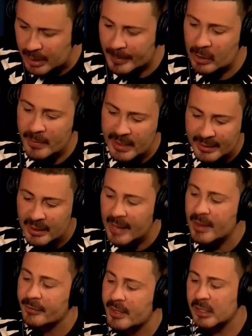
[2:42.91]
trabalha comigo, é de lá
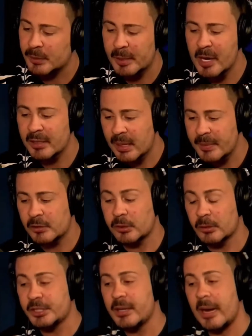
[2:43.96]
da Vilas. Meus melhores amigos são
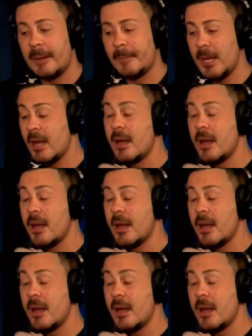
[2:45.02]
todos de lá.